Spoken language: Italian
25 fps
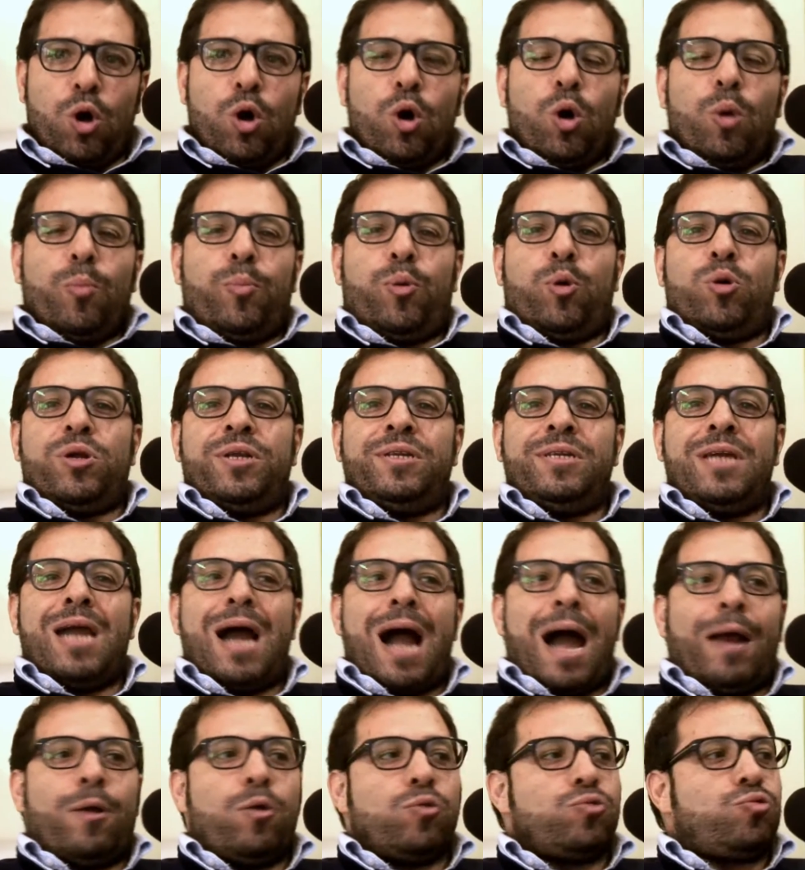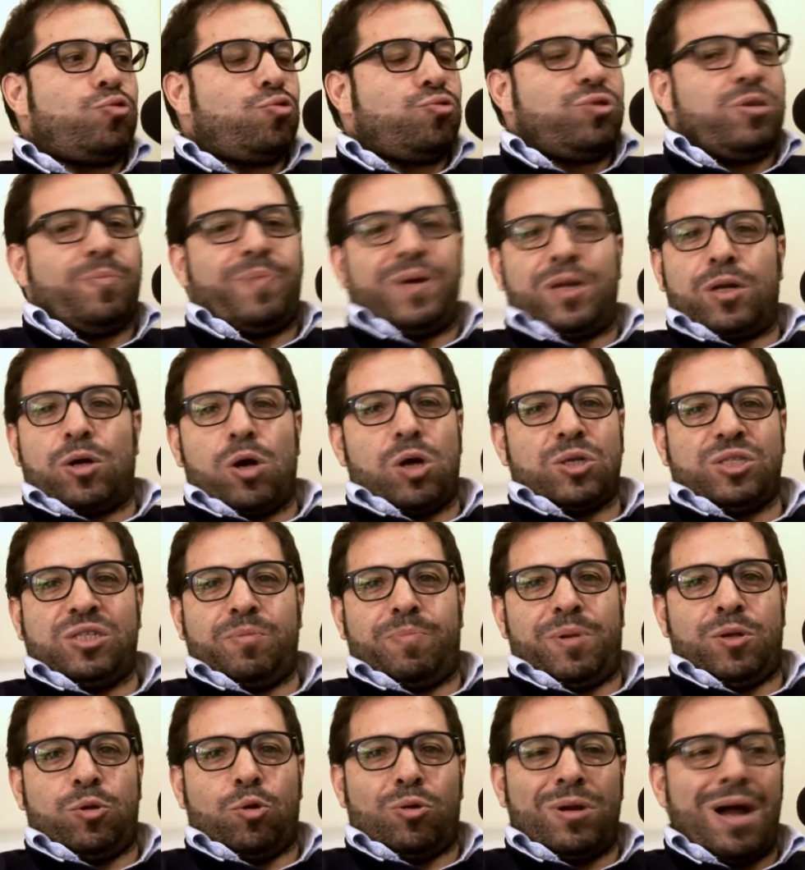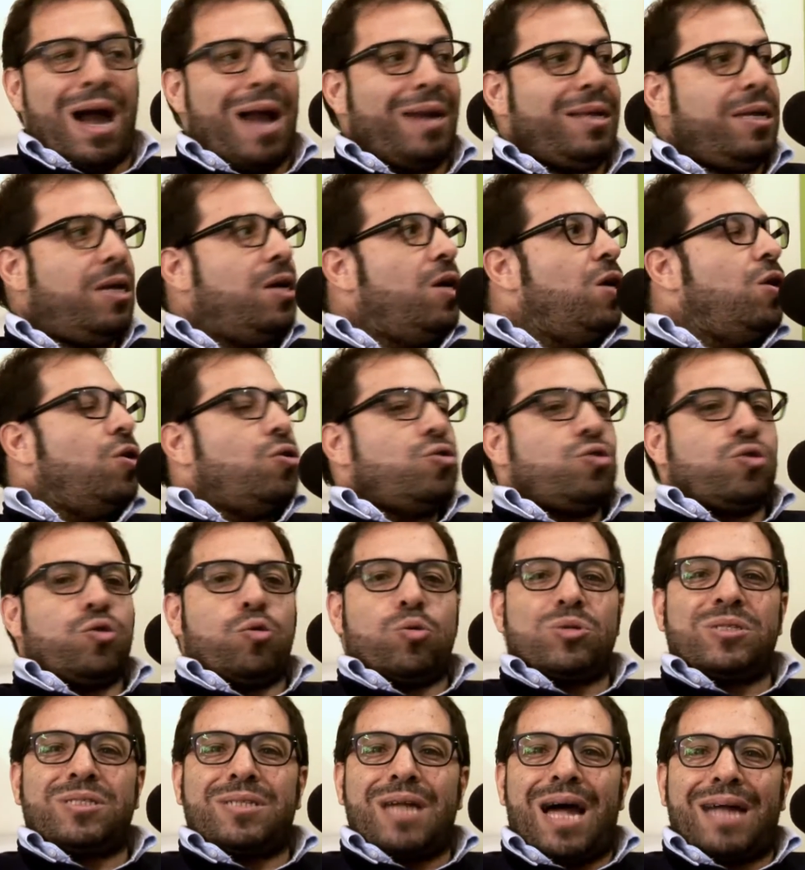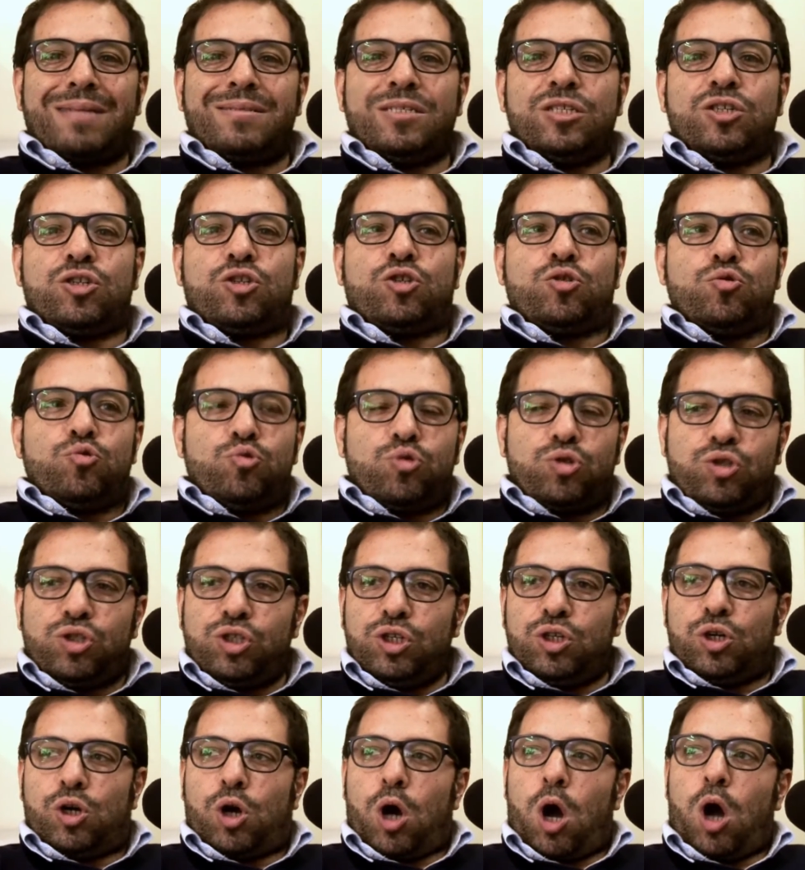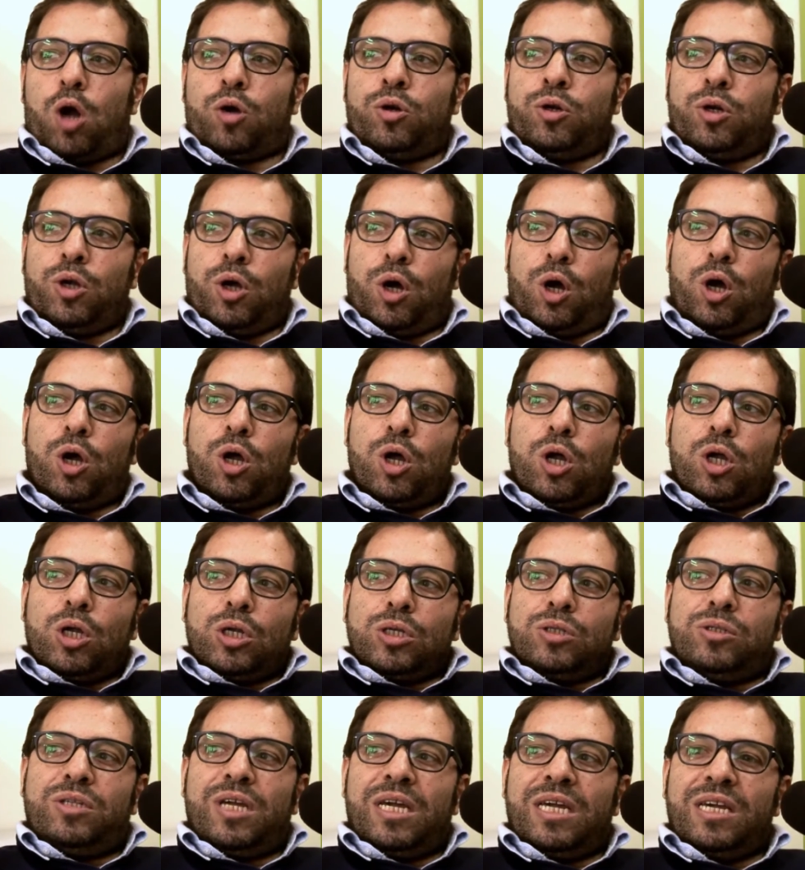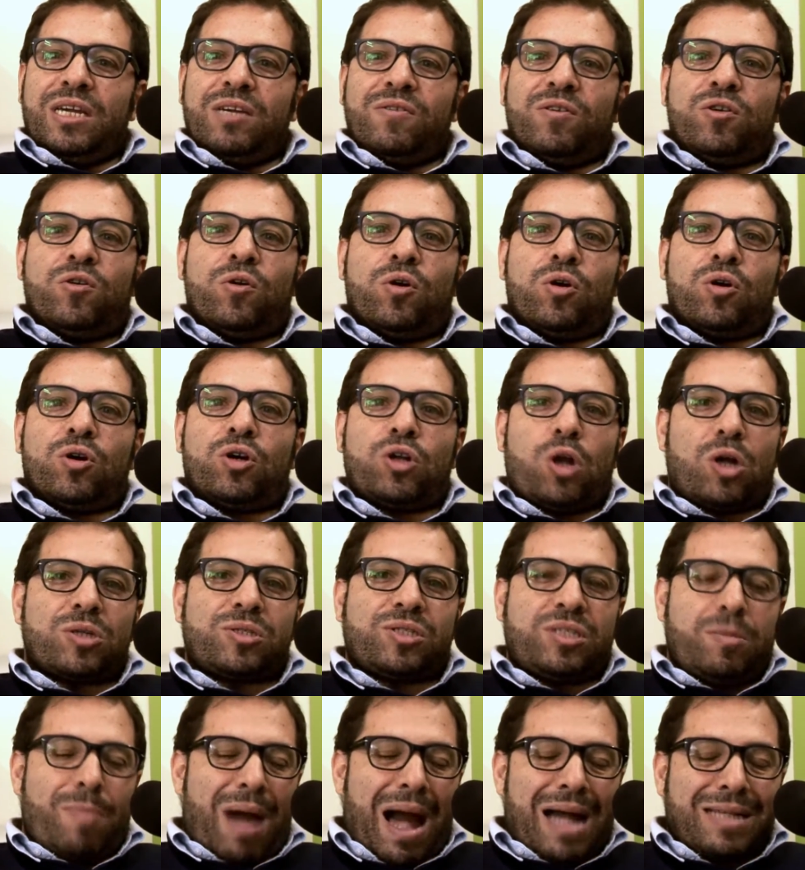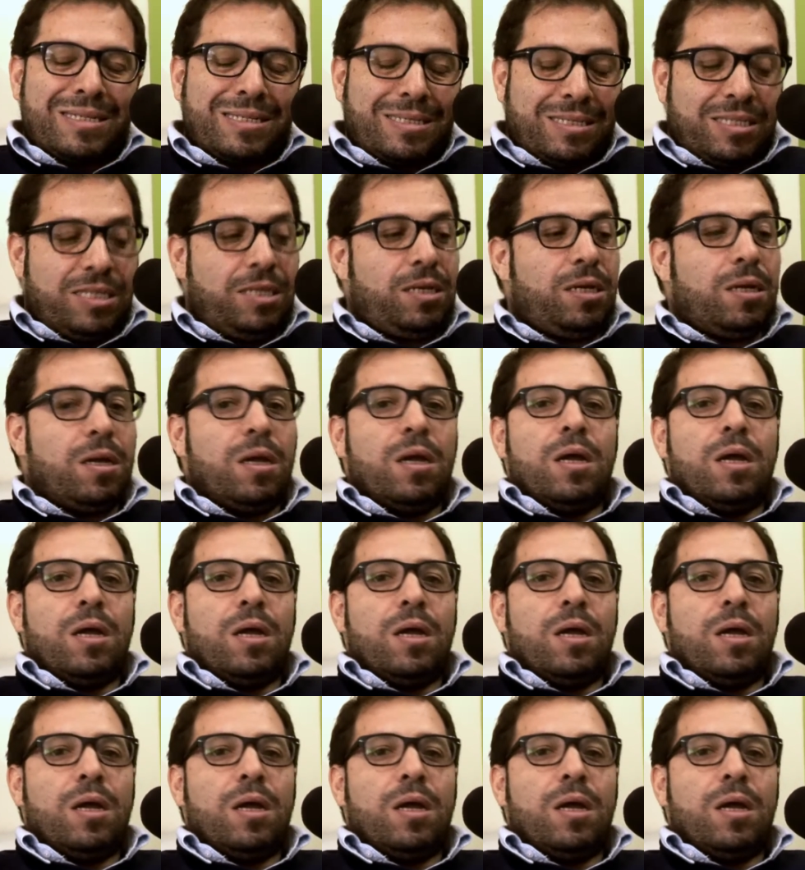Polignano, tutti i percorsi pedonali sono stati chiusi con dei grossi massi,